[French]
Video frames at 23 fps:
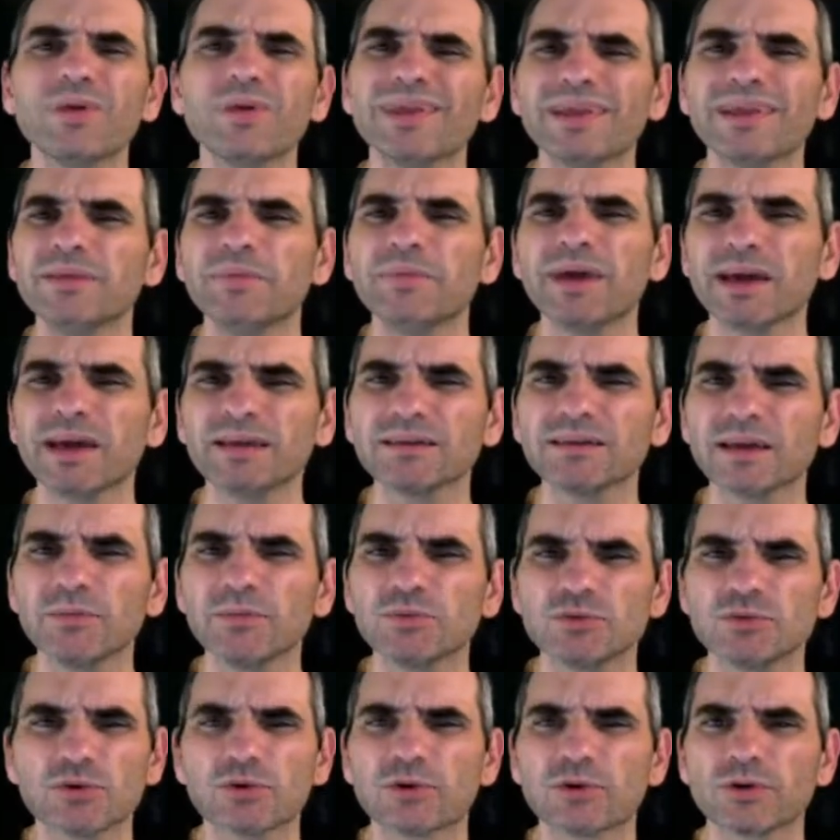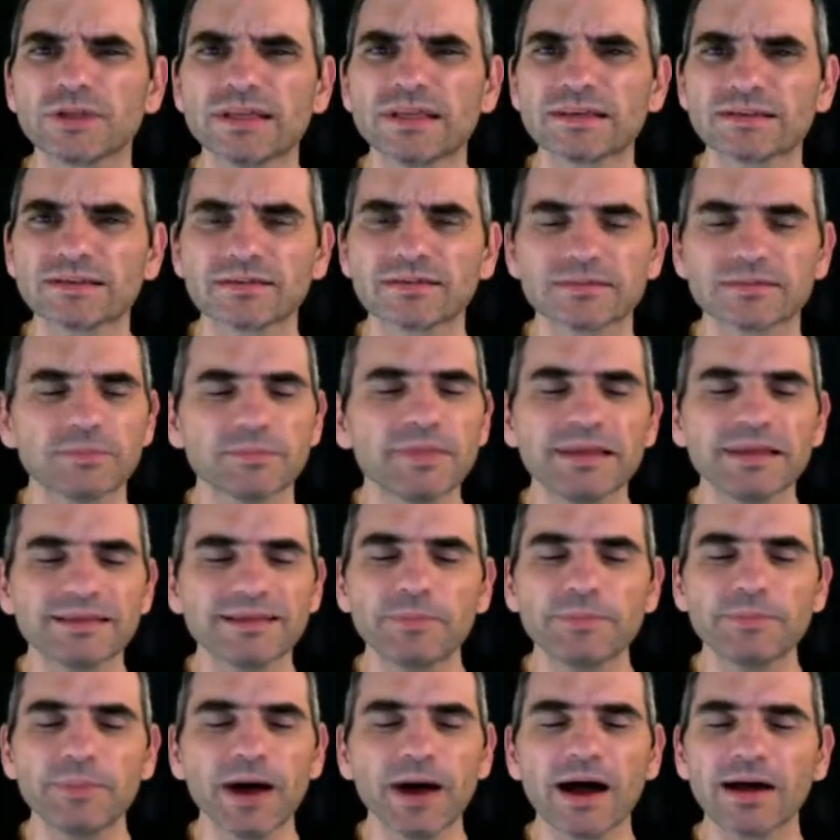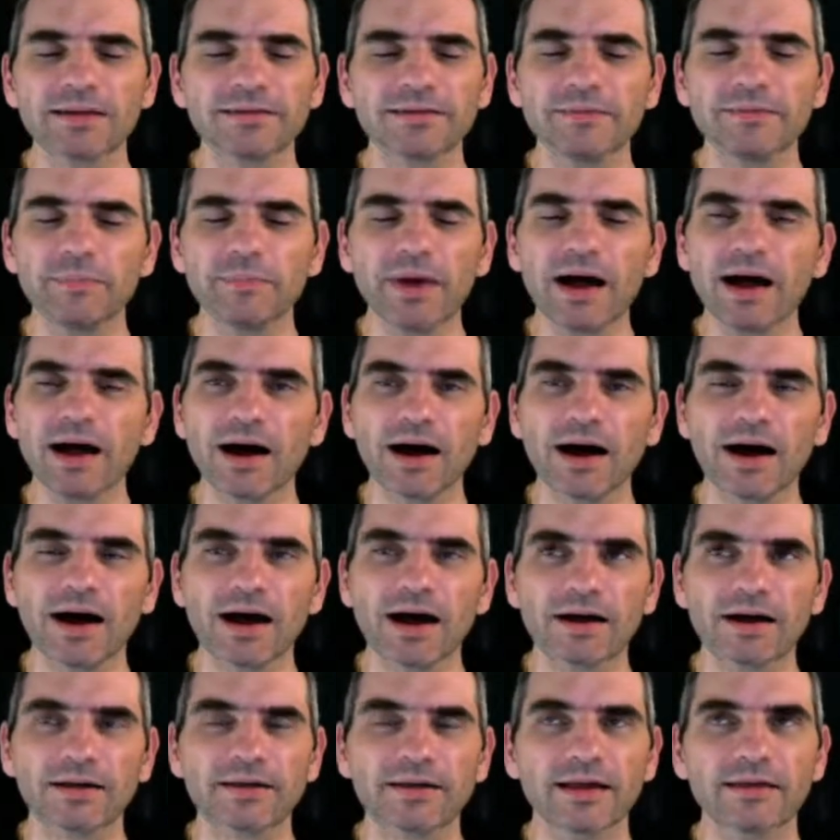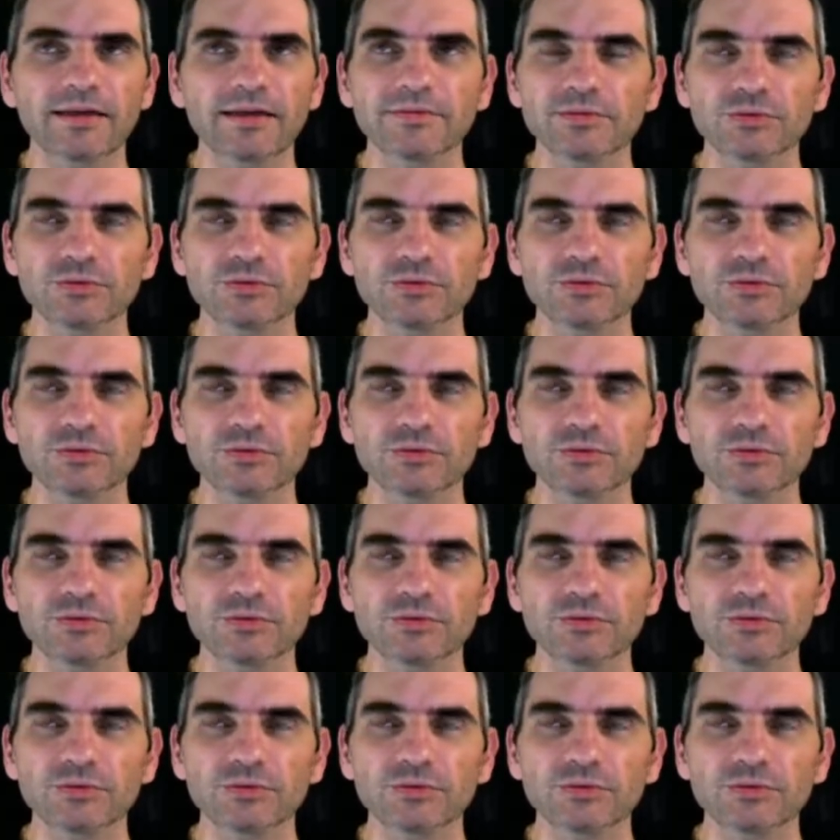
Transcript: il mériterait plus de reconnaissance, mais c'est pas pas à,